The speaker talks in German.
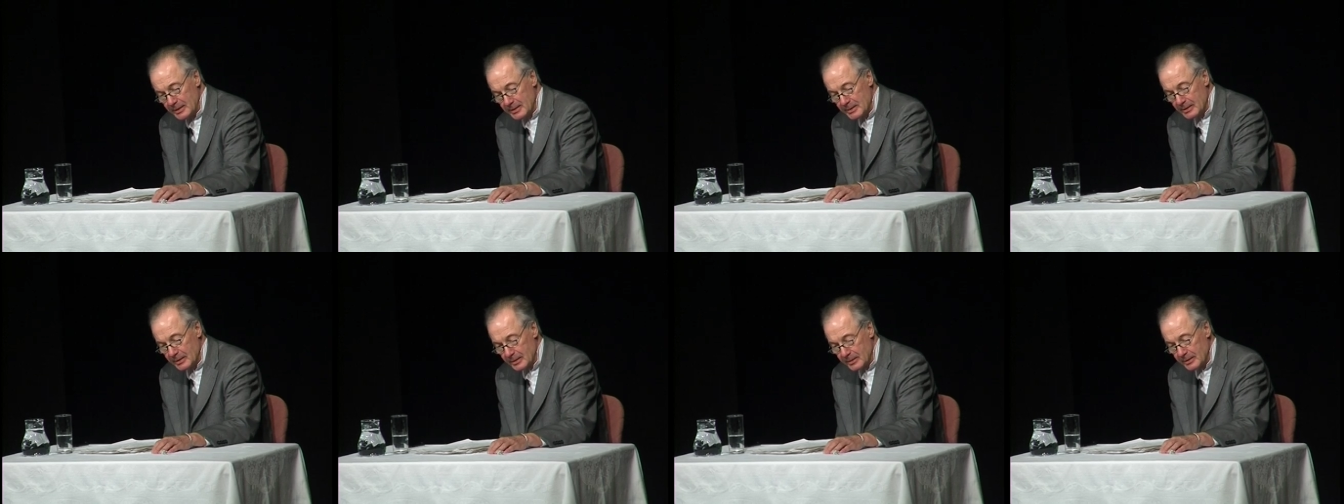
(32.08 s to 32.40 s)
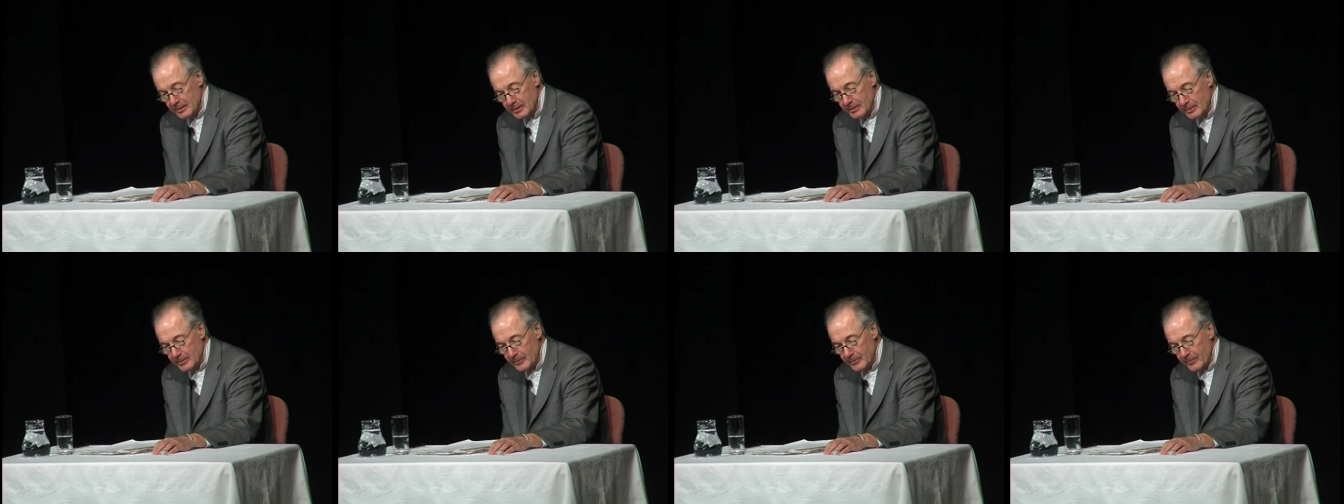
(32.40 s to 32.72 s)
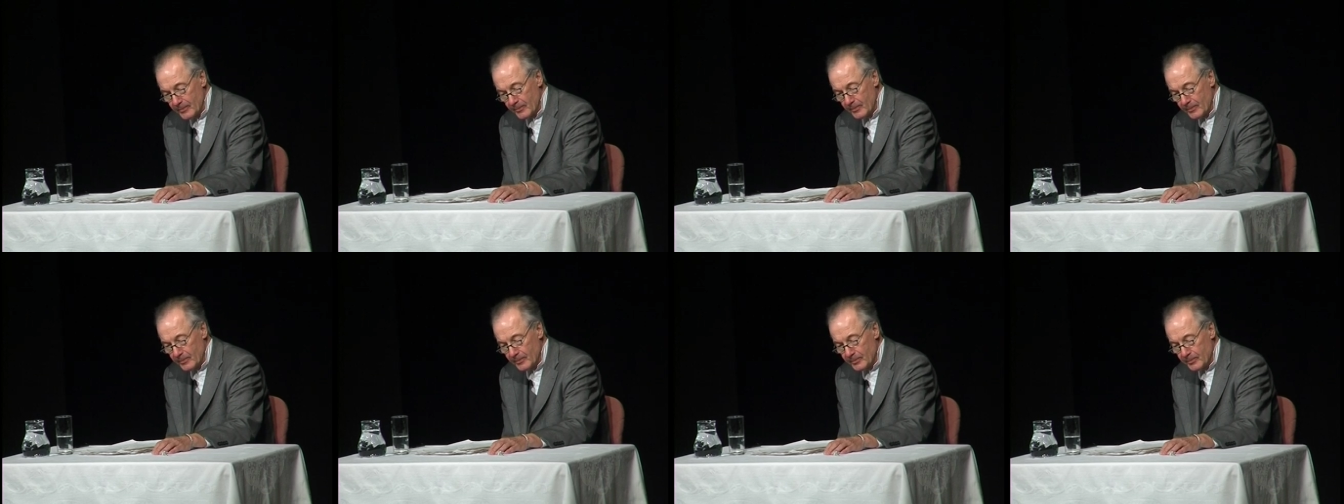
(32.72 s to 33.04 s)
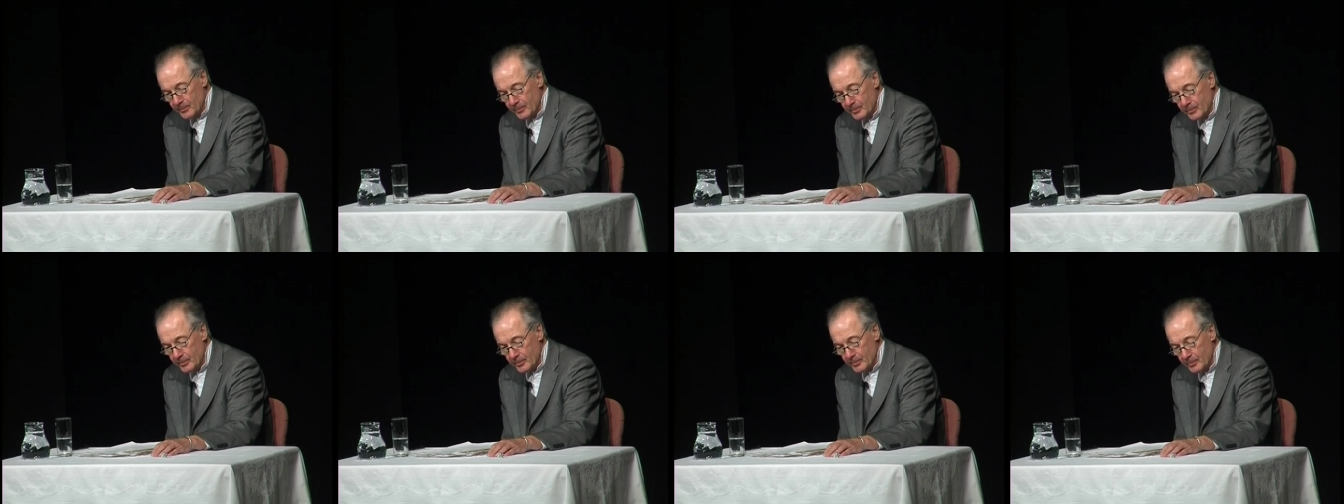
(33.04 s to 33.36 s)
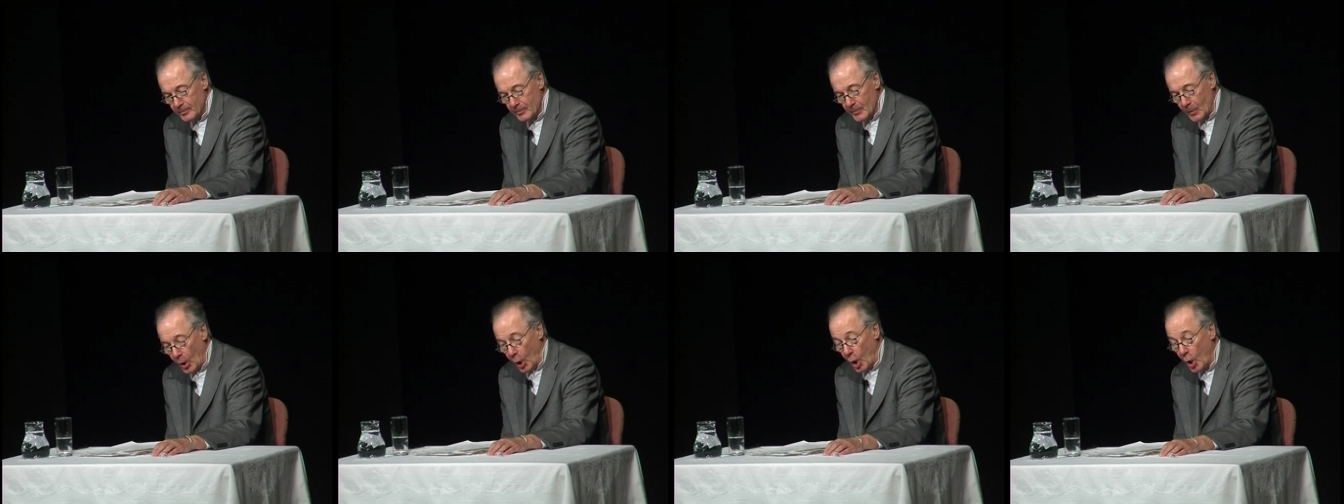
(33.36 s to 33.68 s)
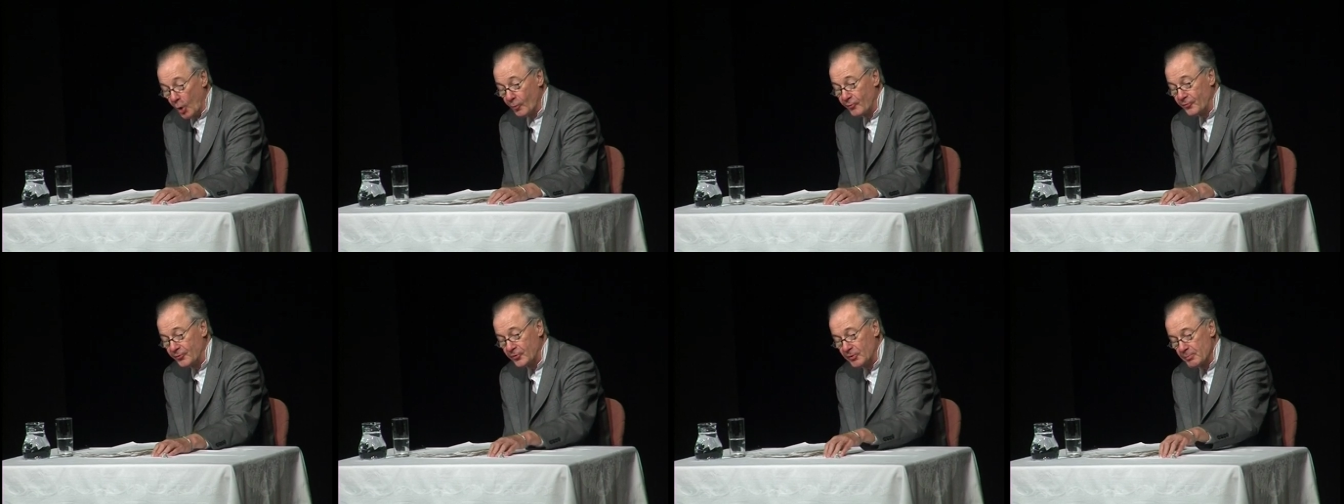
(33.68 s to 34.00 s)
gab ein Gastspiel mit
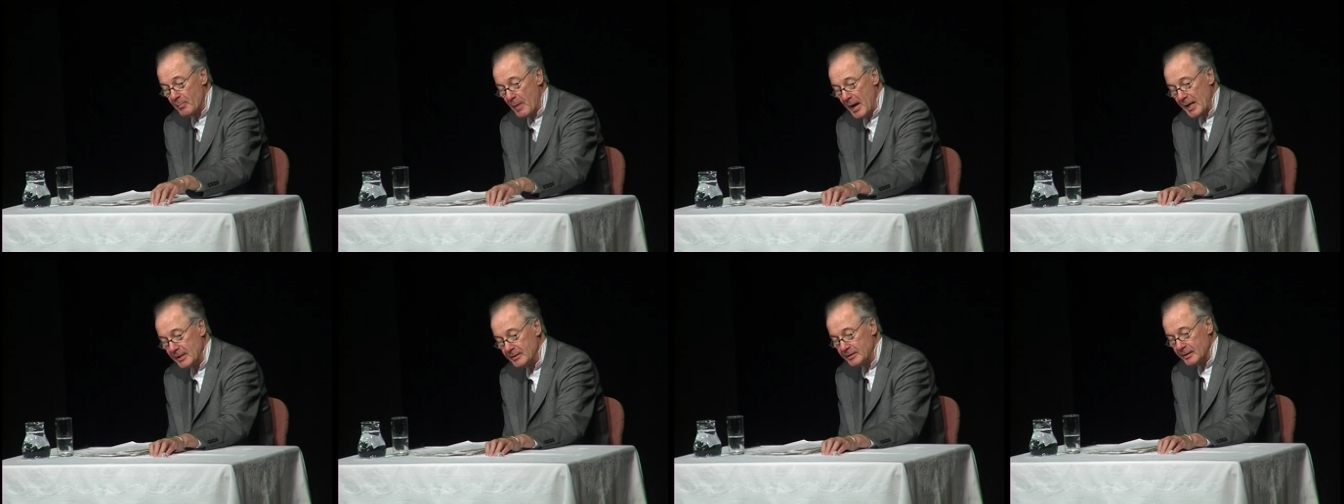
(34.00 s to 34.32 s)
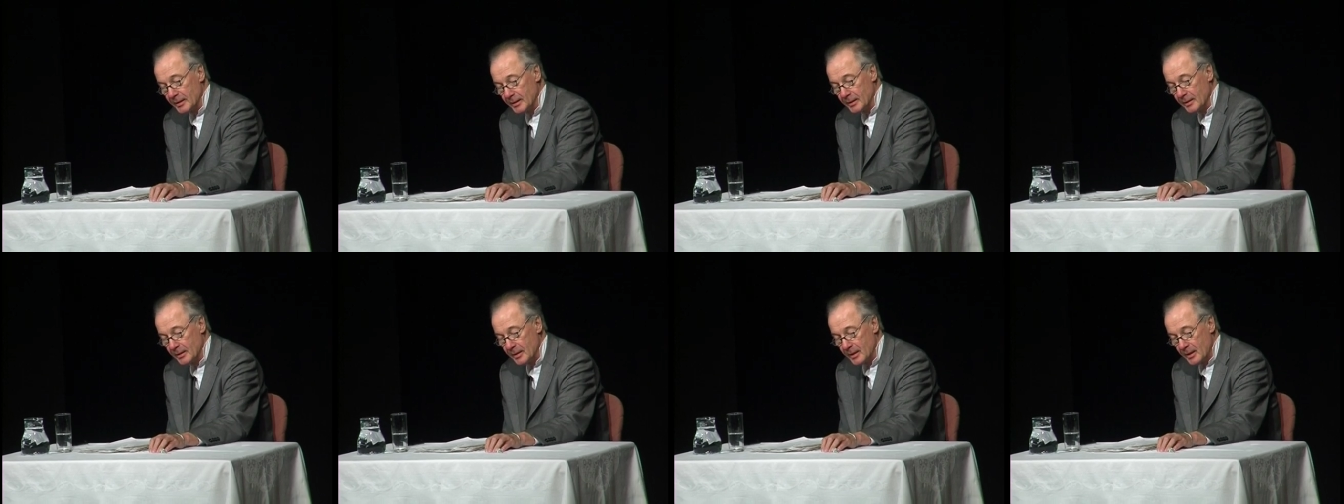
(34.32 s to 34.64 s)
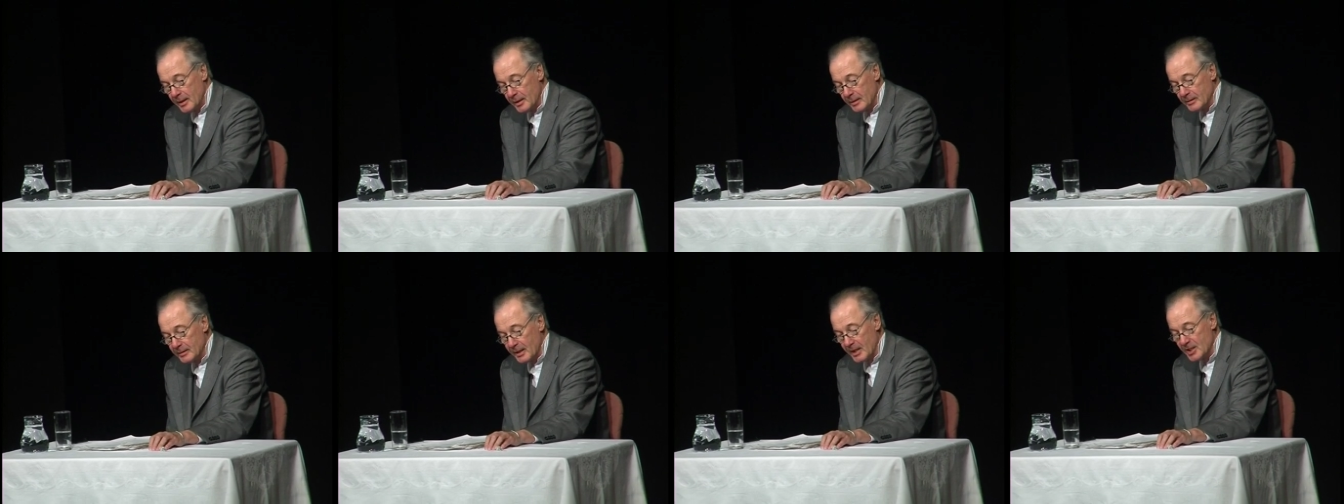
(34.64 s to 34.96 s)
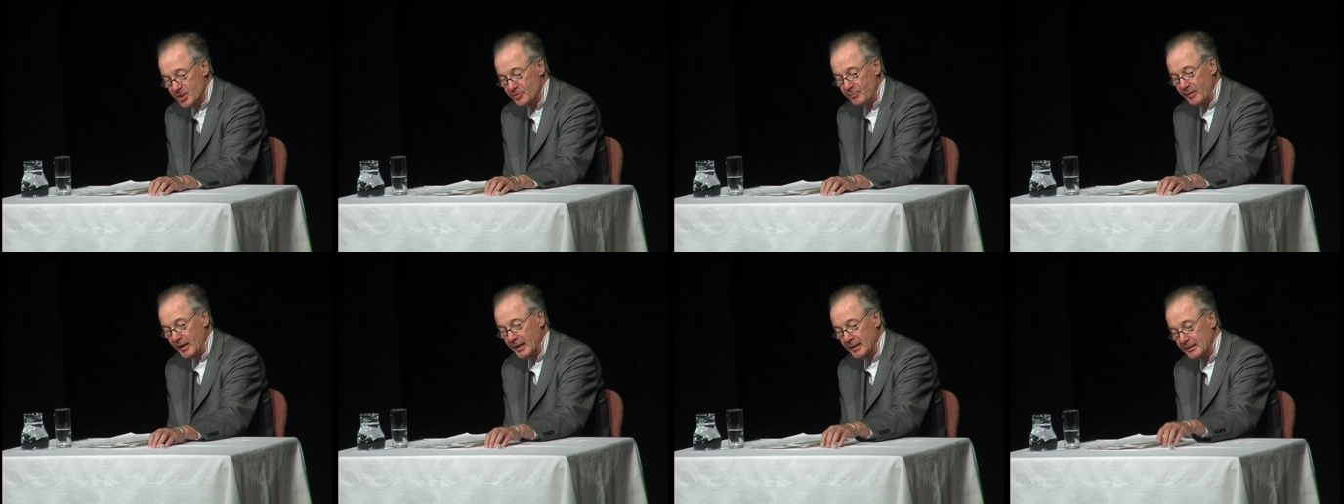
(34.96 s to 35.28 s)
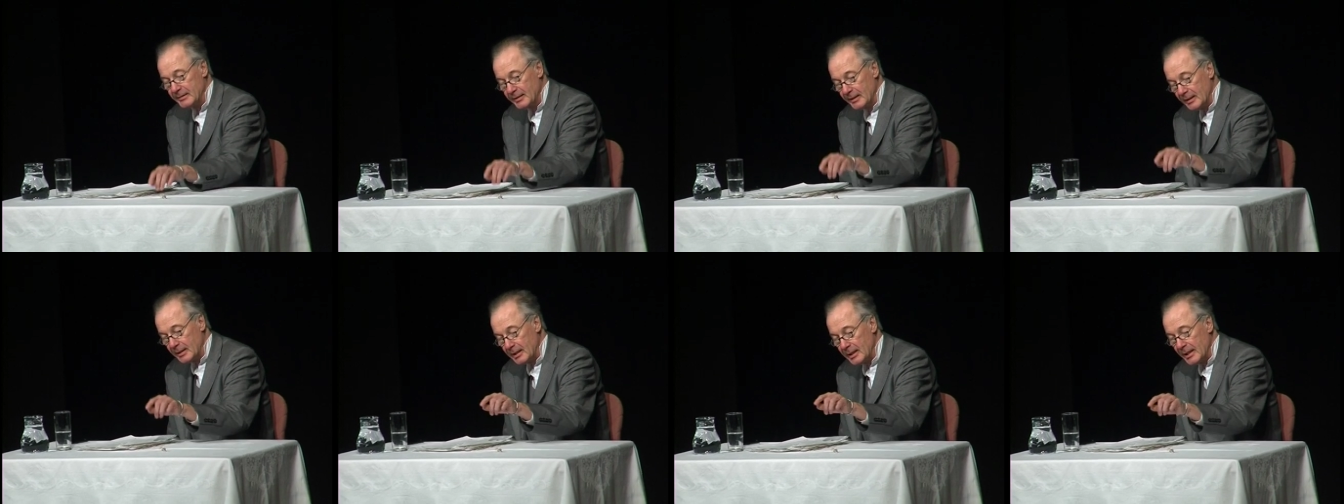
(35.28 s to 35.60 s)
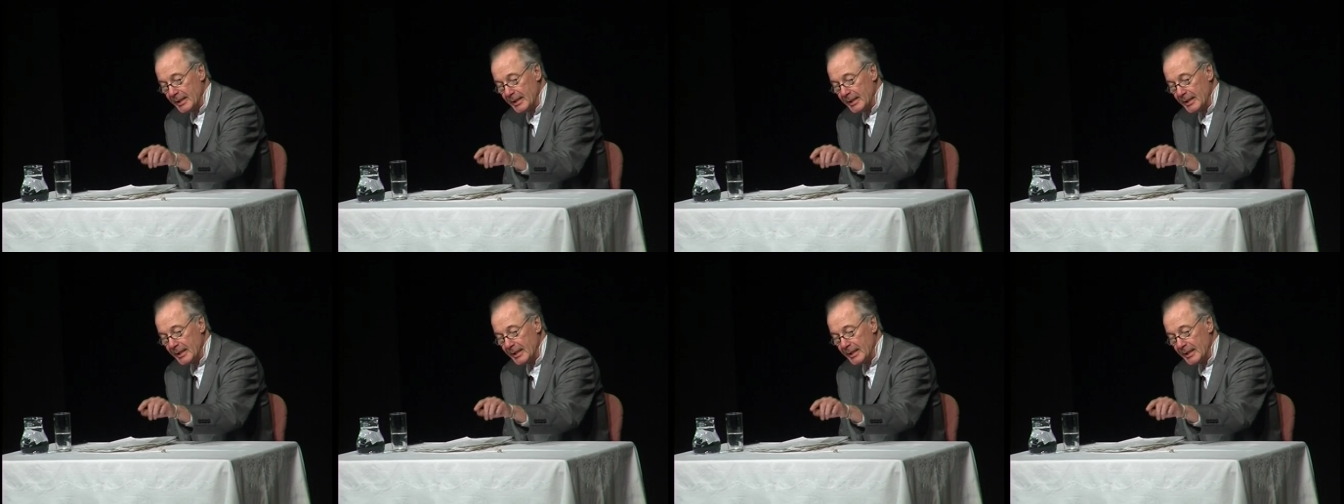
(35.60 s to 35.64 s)
seinem neuesten Soloprogramm